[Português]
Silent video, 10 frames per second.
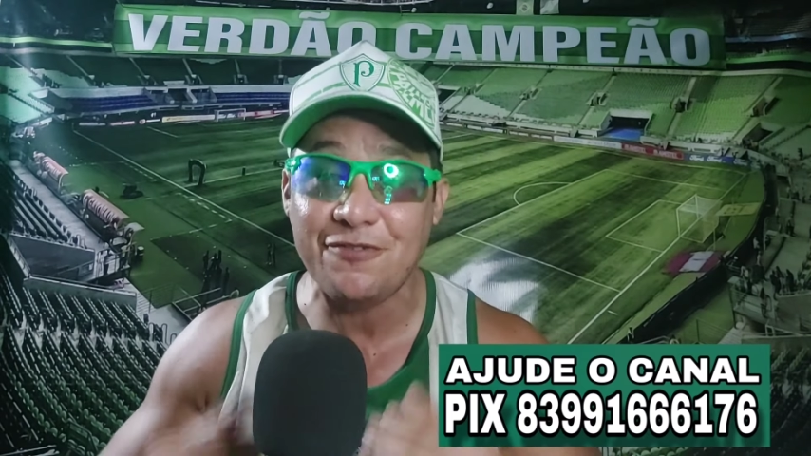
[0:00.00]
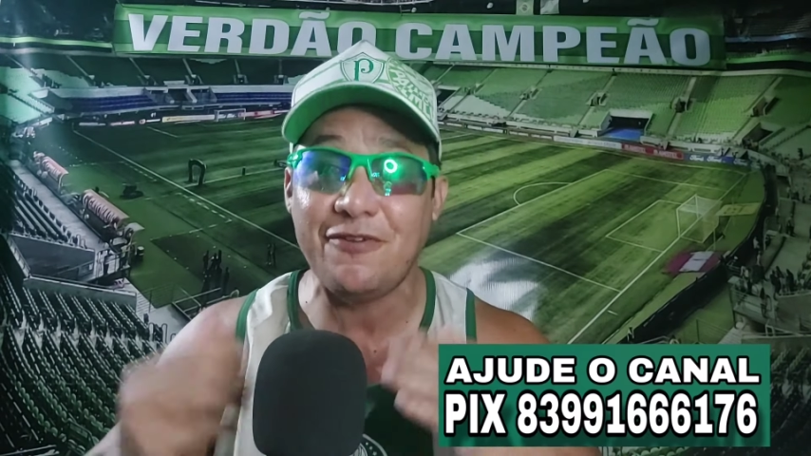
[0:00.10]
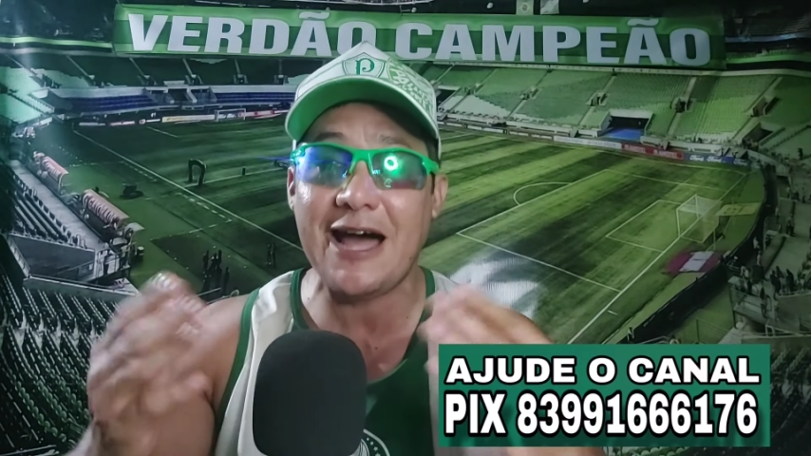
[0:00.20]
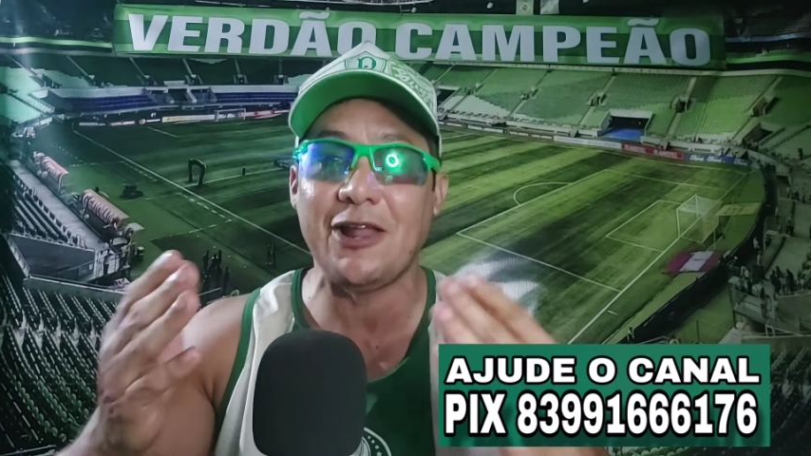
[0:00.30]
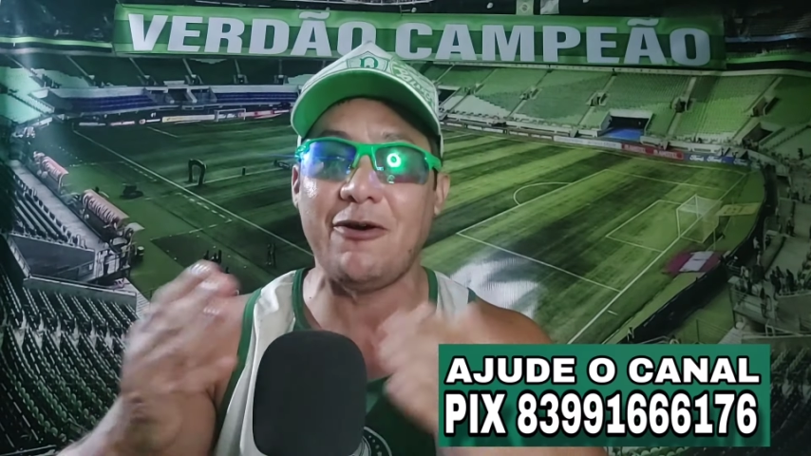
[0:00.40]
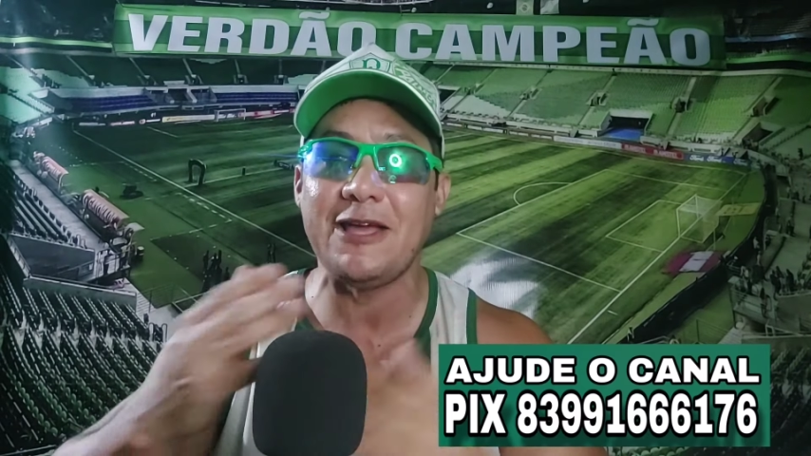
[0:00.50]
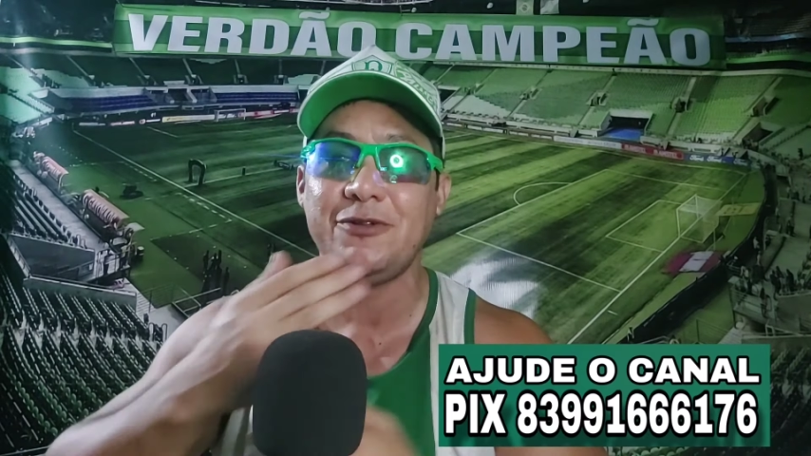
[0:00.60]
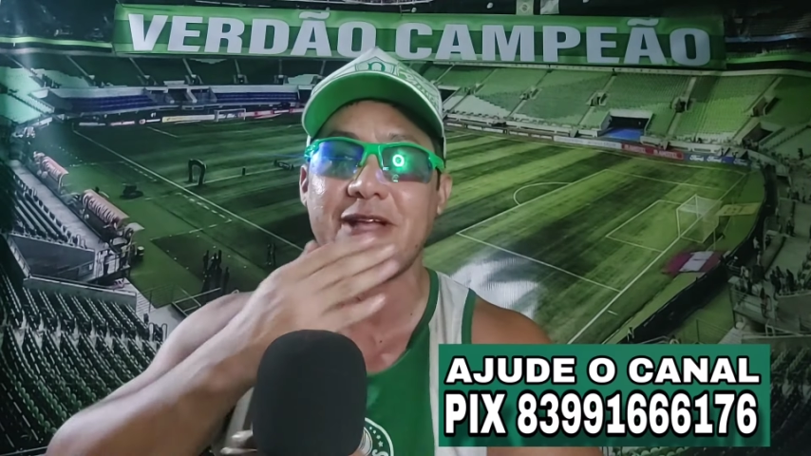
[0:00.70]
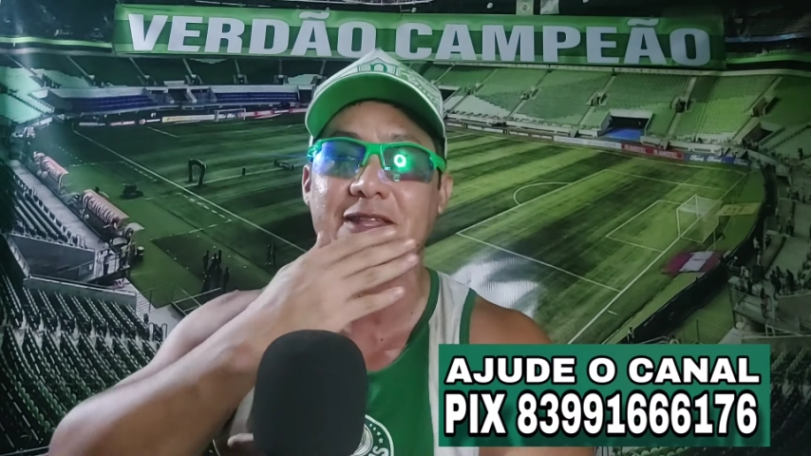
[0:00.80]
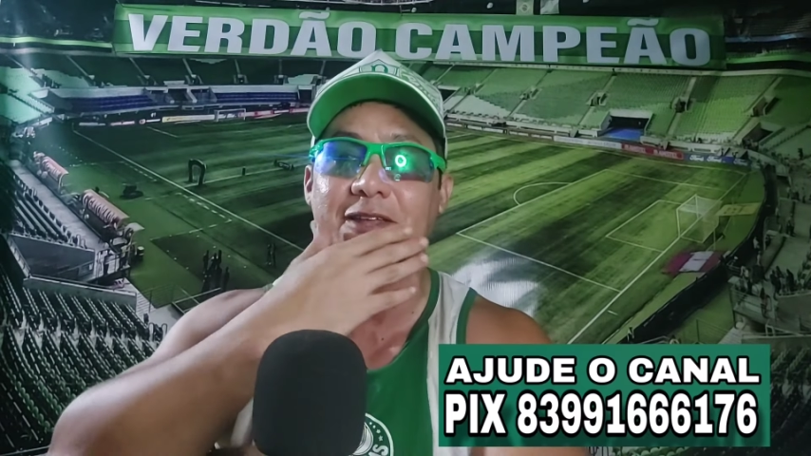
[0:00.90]
falou aí
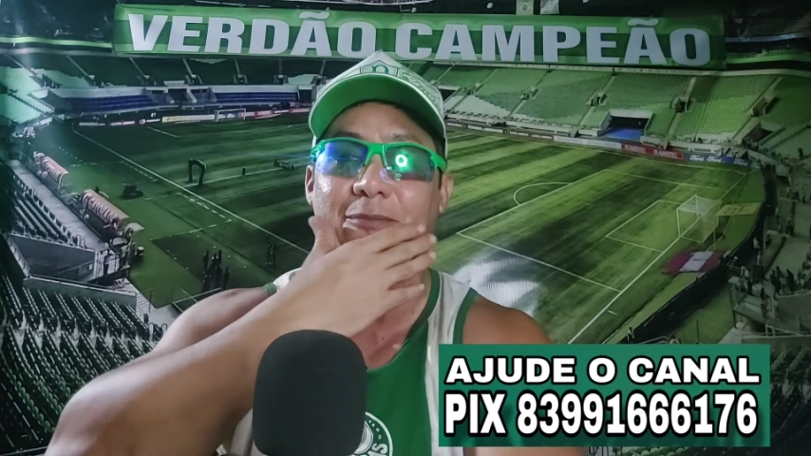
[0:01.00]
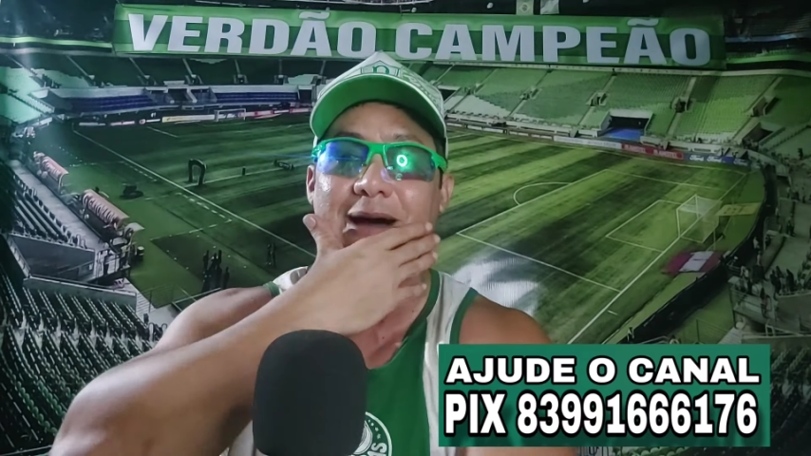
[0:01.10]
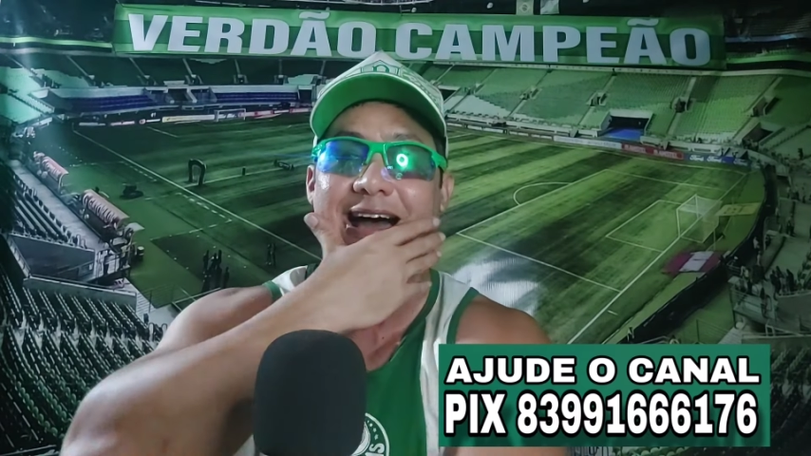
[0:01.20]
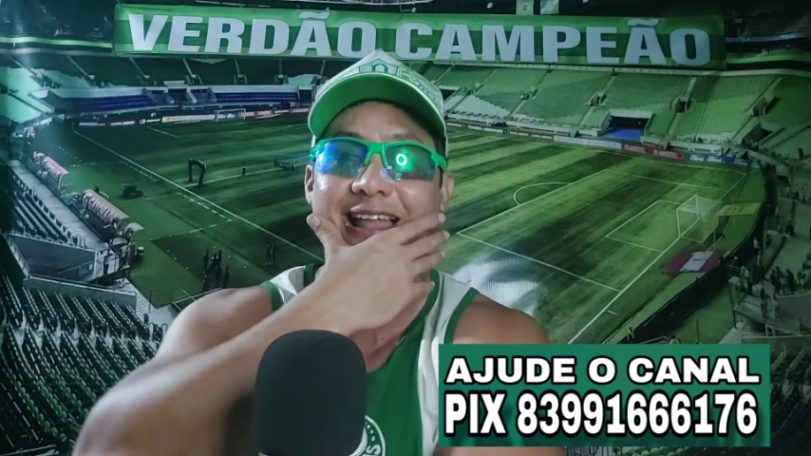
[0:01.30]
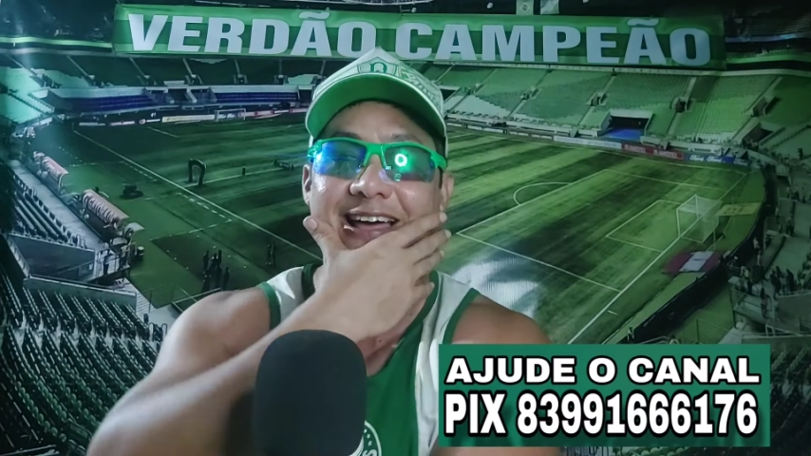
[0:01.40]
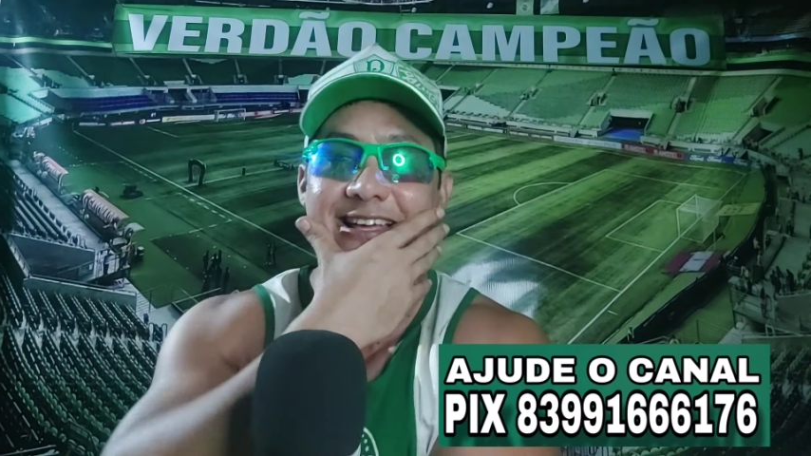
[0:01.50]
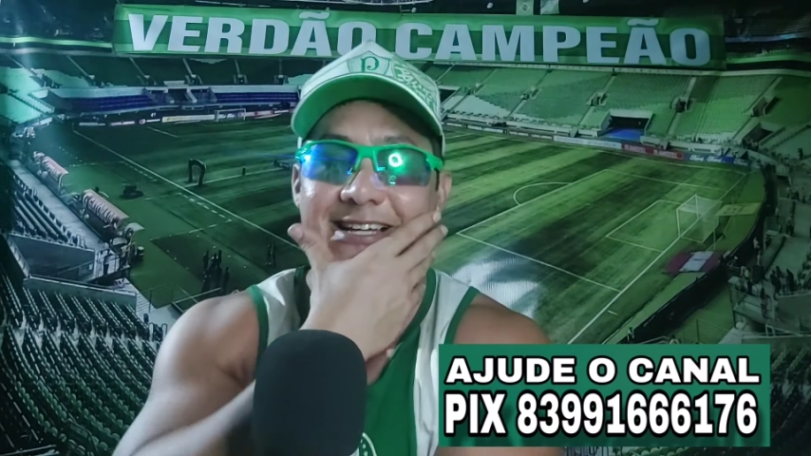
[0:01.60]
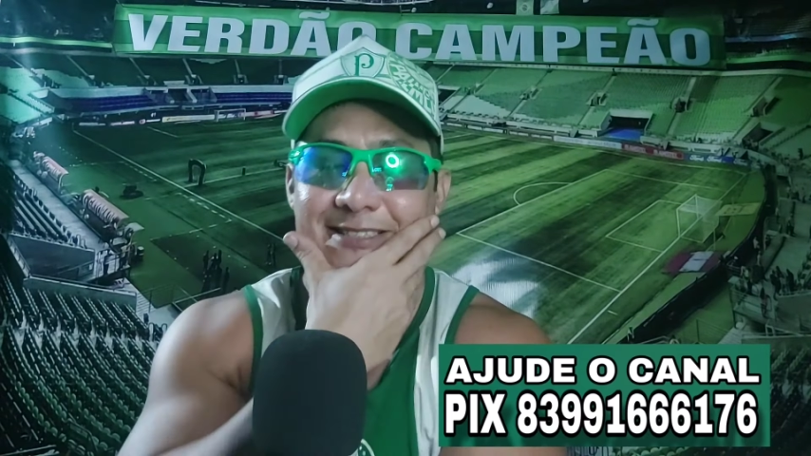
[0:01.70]
o Danilo Bala.